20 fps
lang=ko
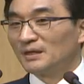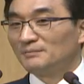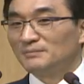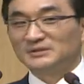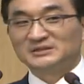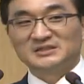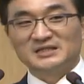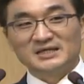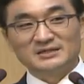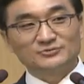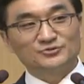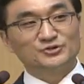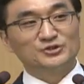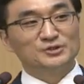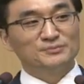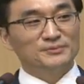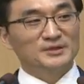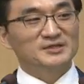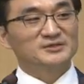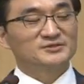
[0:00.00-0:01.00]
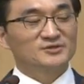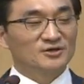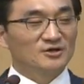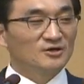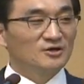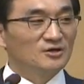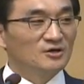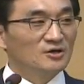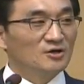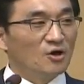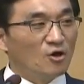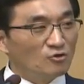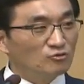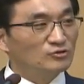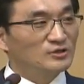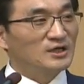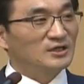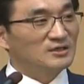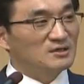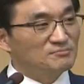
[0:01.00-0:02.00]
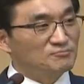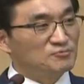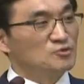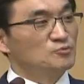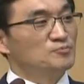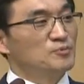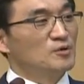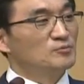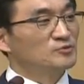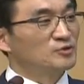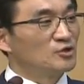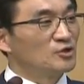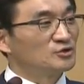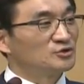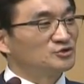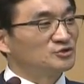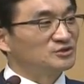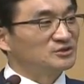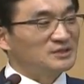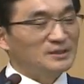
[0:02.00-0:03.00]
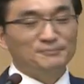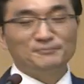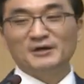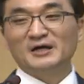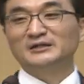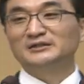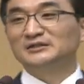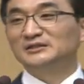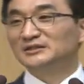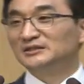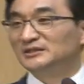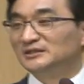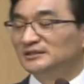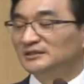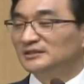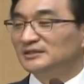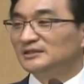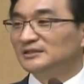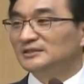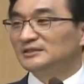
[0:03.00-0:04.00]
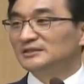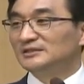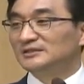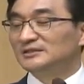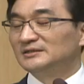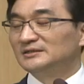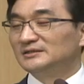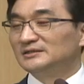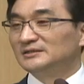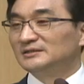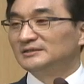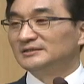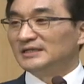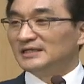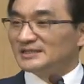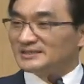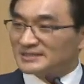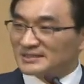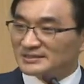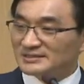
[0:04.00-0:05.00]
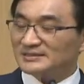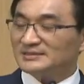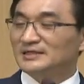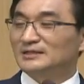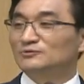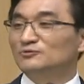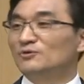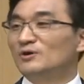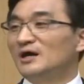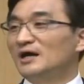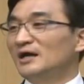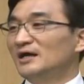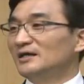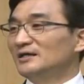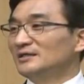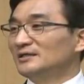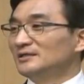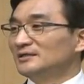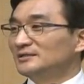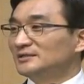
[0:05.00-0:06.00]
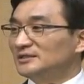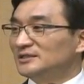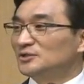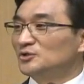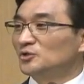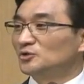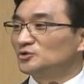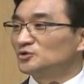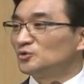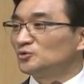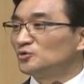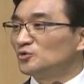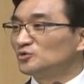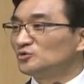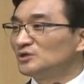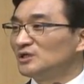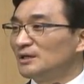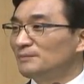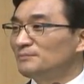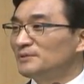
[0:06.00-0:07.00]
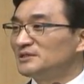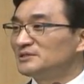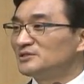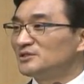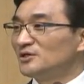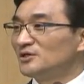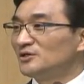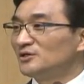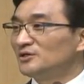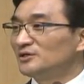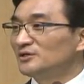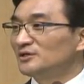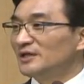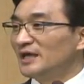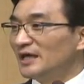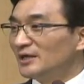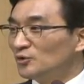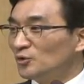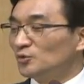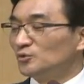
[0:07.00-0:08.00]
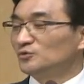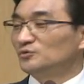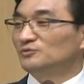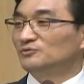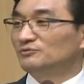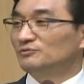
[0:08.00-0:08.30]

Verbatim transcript: 마치 예수님께서 억울하게 불법으로 재판을 대제사장과 그리고 총독들 앞에서 헤롯